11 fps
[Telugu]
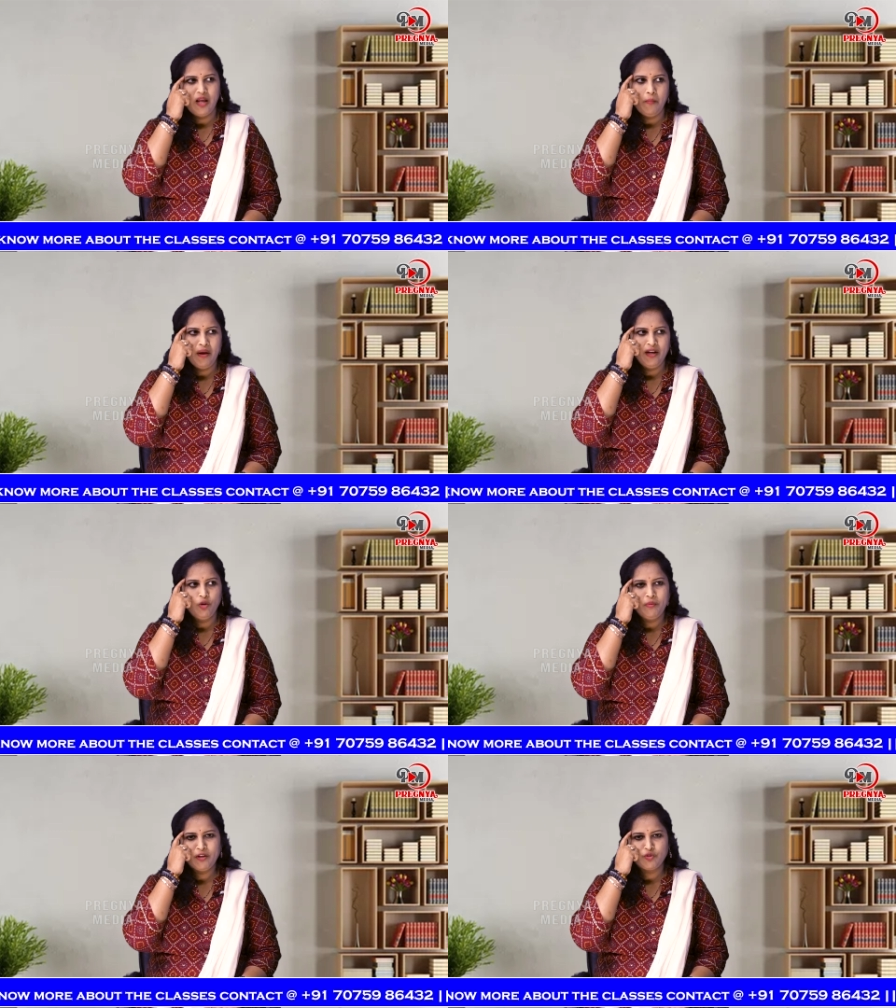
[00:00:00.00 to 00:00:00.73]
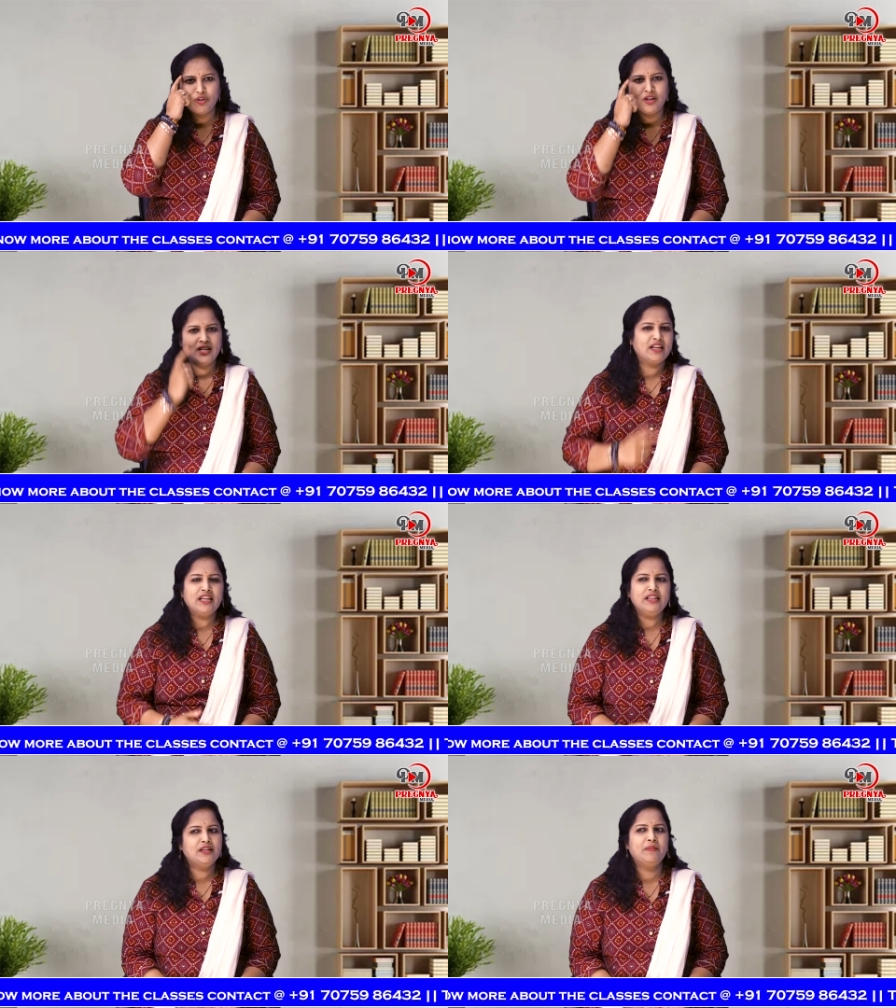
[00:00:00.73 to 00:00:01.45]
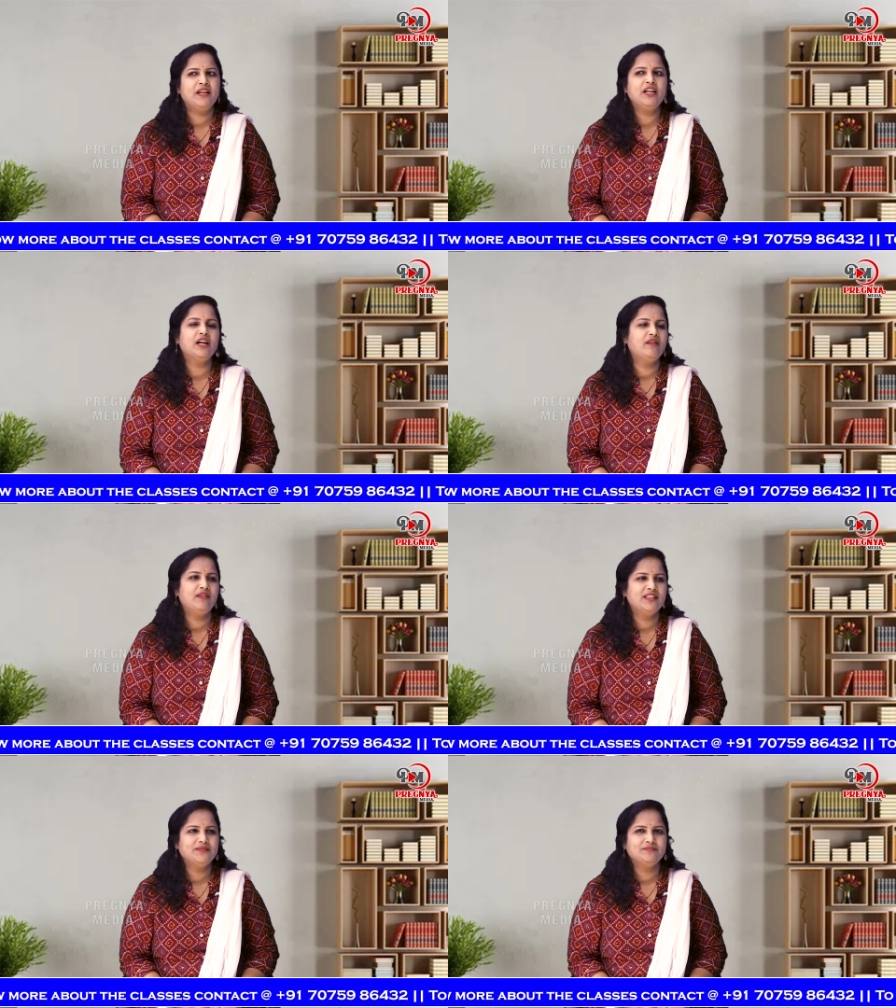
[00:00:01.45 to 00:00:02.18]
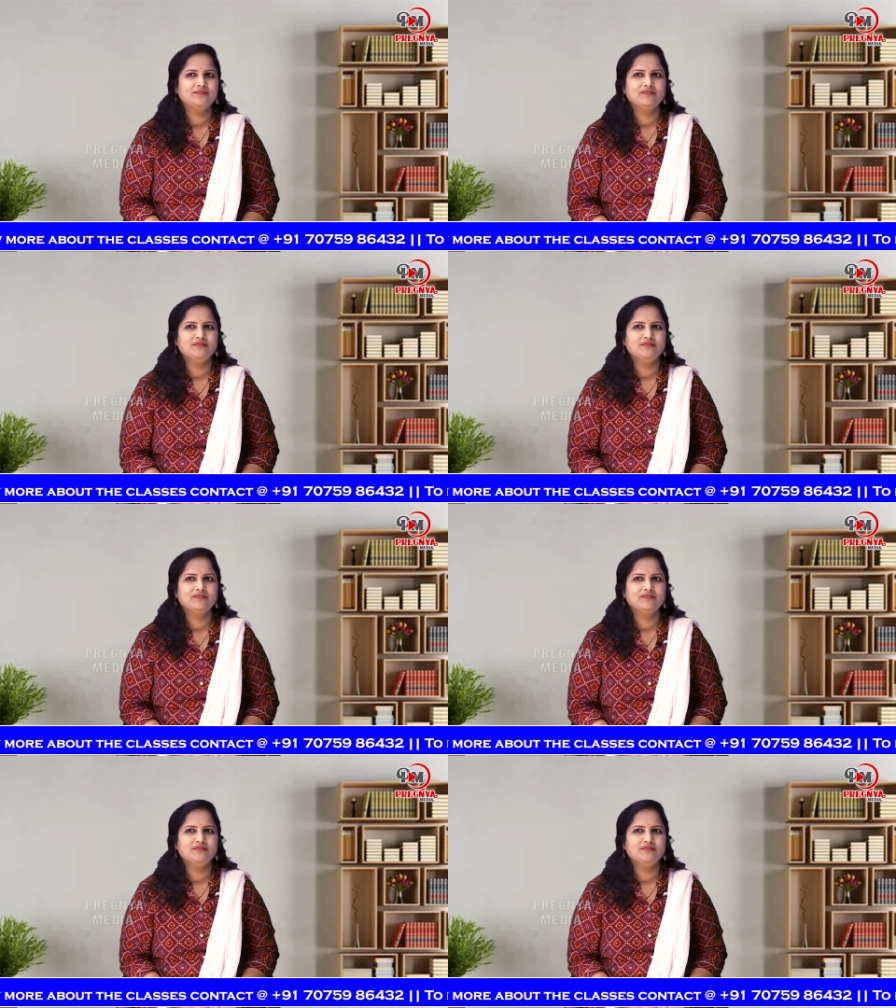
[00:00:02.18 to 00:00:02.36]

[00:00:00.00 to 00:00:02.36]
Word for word: నా మైండ్లో పెట్టుకున్నాను నాకు ఇంత మనీ కావాలి